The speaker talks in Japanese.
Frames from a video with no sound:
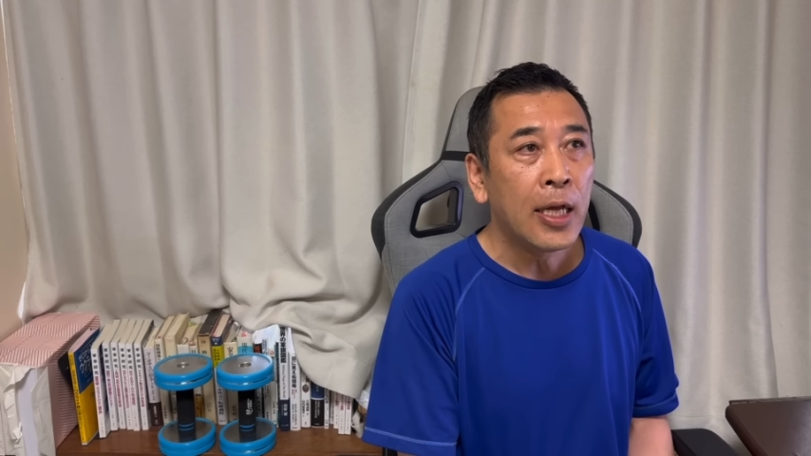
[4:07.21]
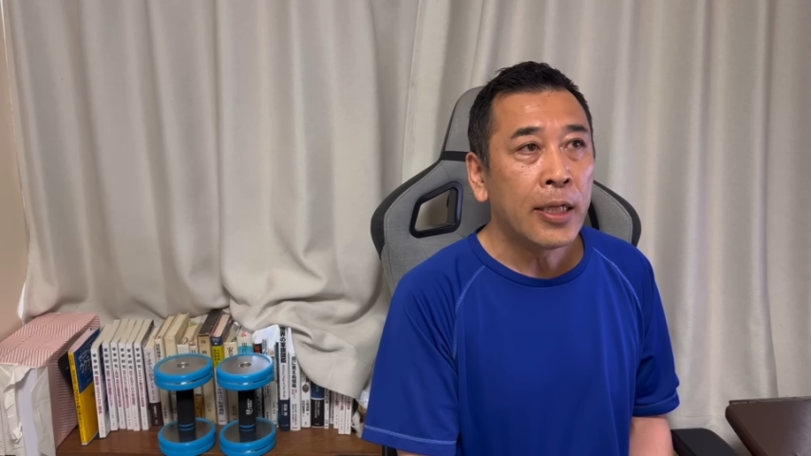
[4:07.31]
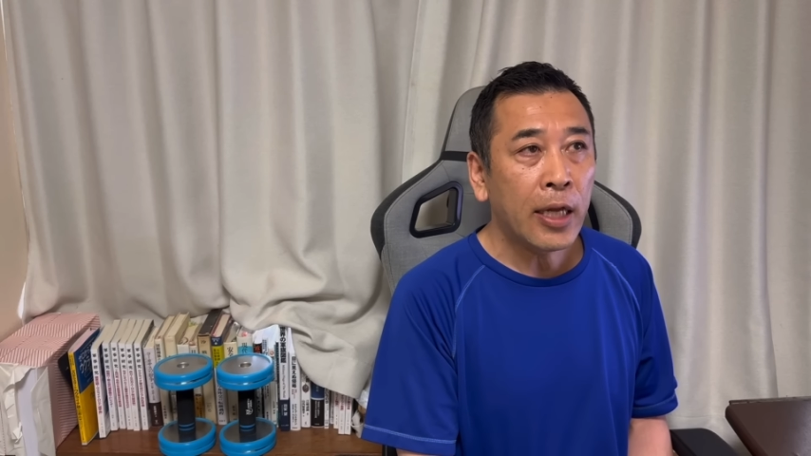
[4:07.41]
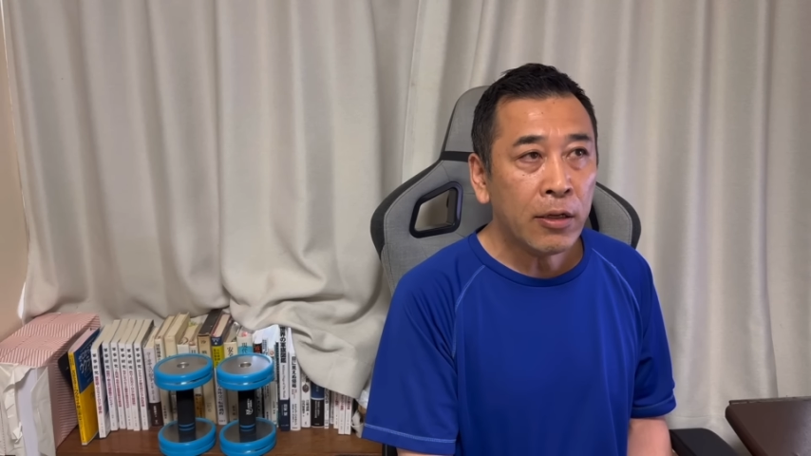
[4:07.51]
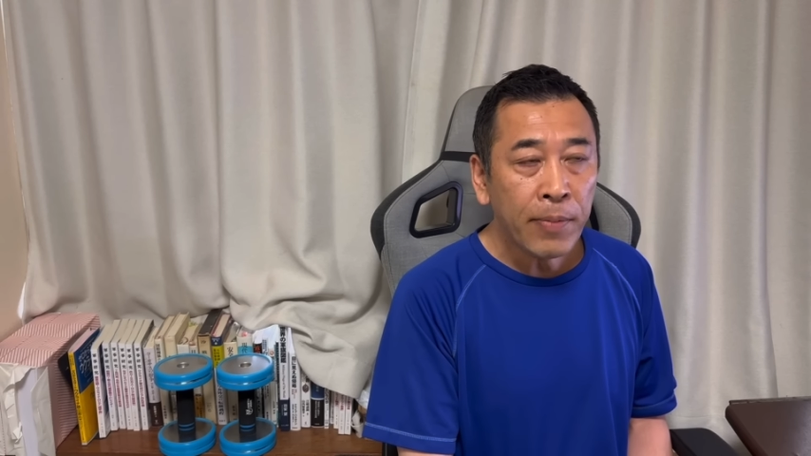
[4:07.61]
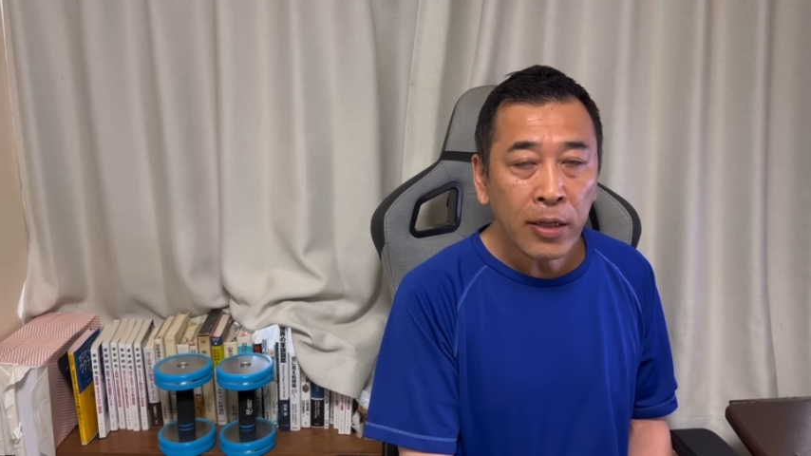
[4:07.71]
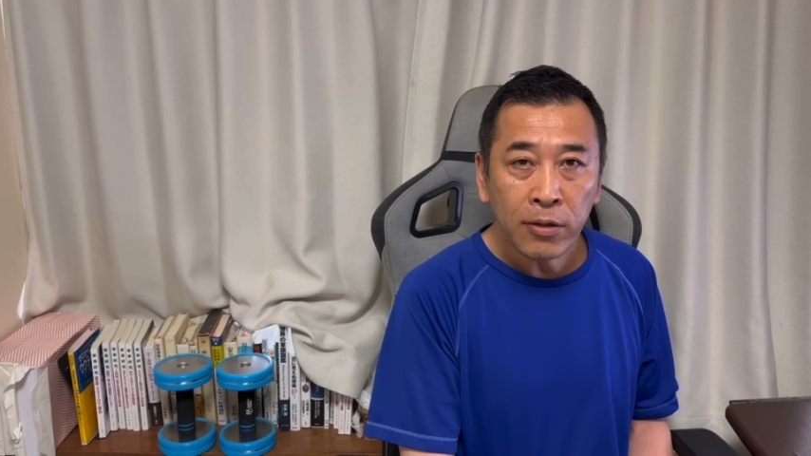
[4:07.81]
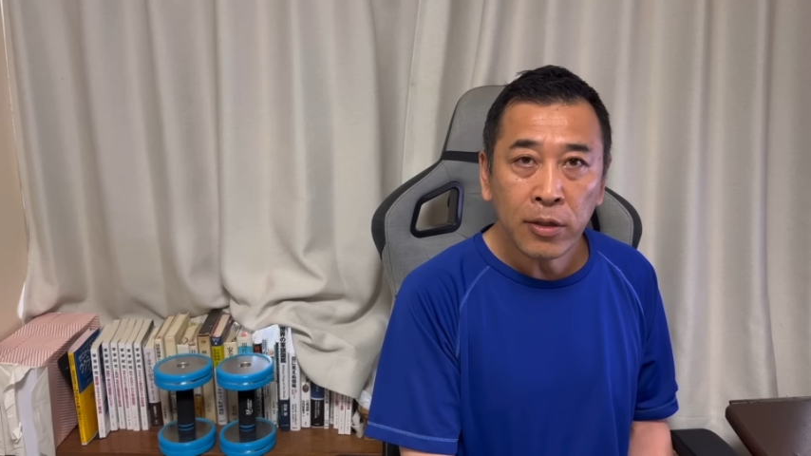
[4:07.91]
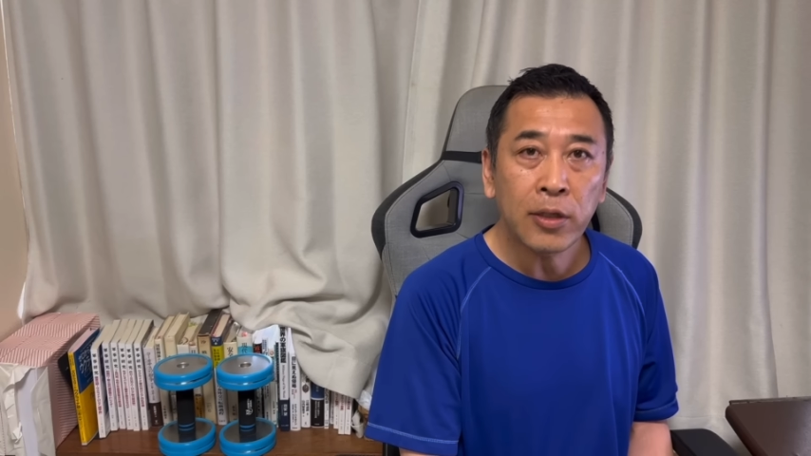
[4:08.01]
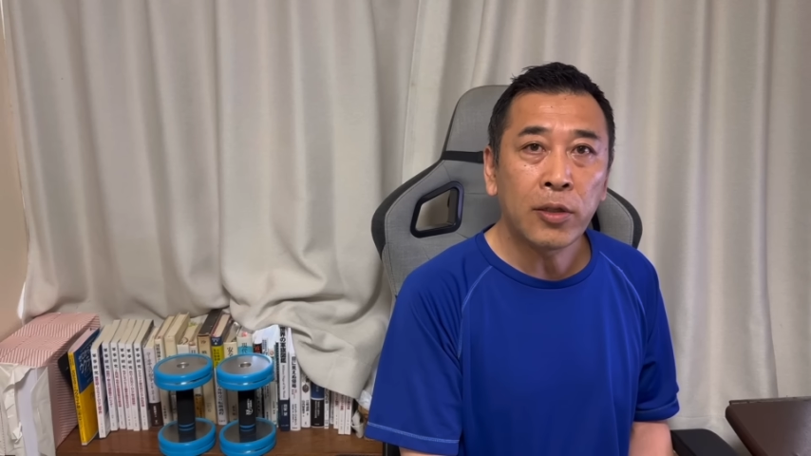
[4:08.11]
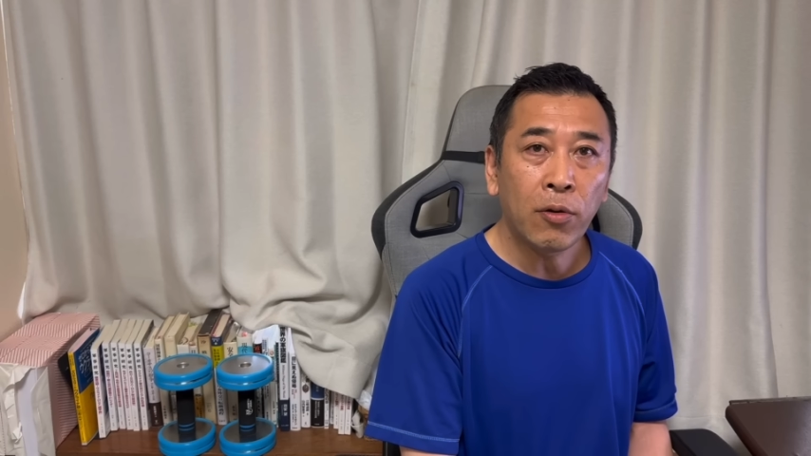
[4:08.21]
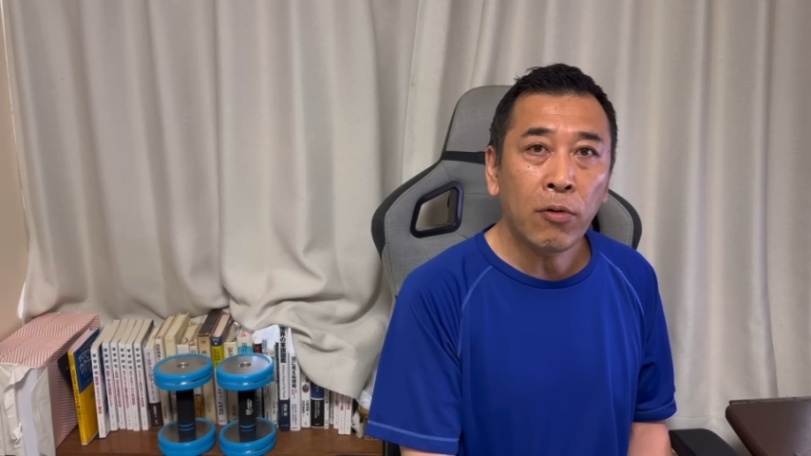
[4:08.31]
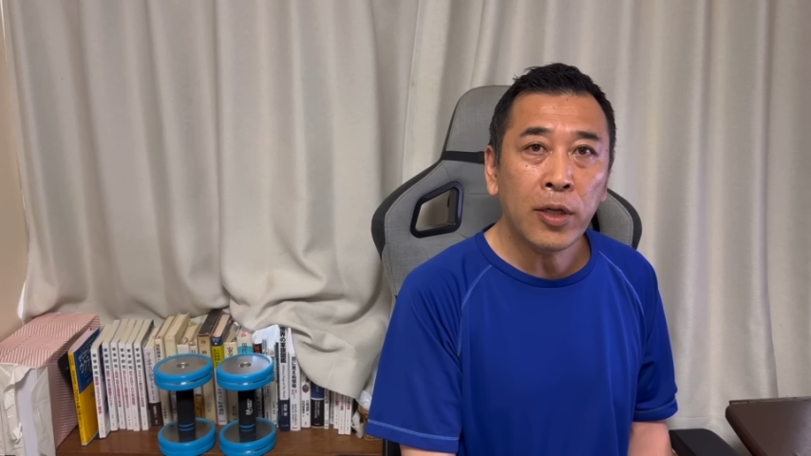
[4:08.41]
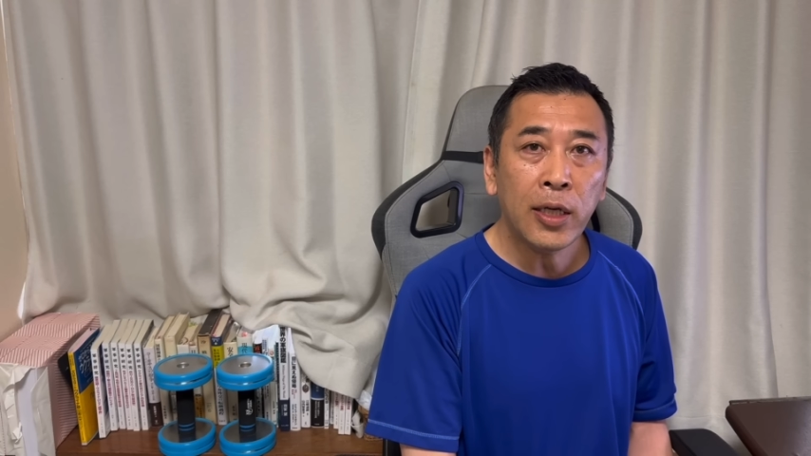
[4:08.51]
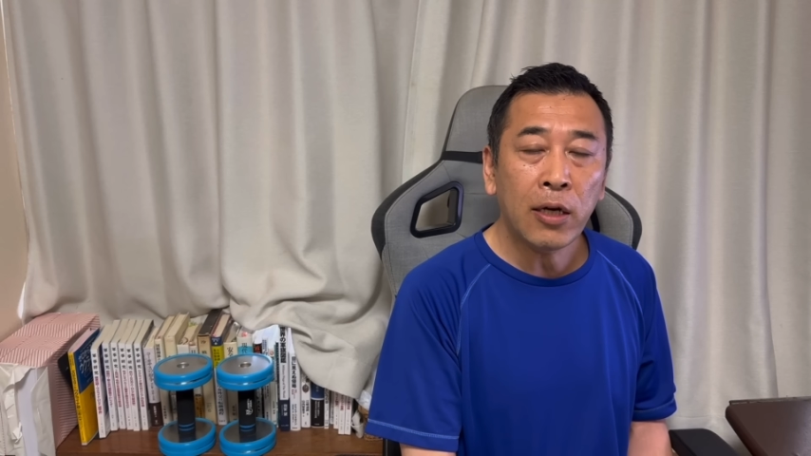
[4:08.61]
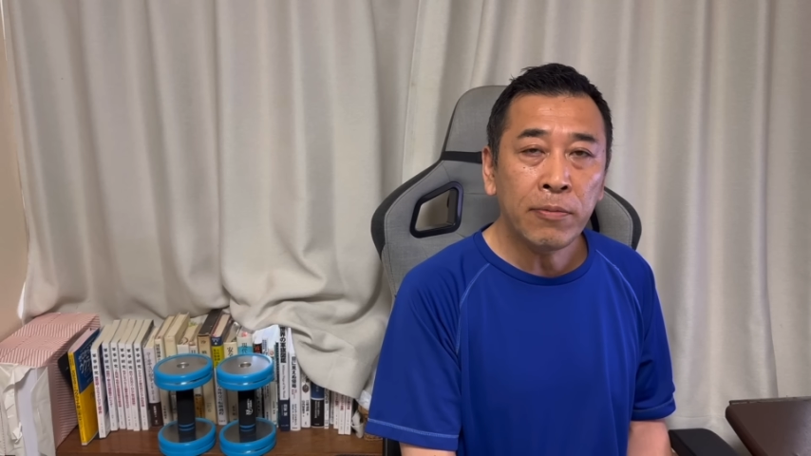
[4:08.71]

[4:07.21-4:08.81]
なるべく動員がう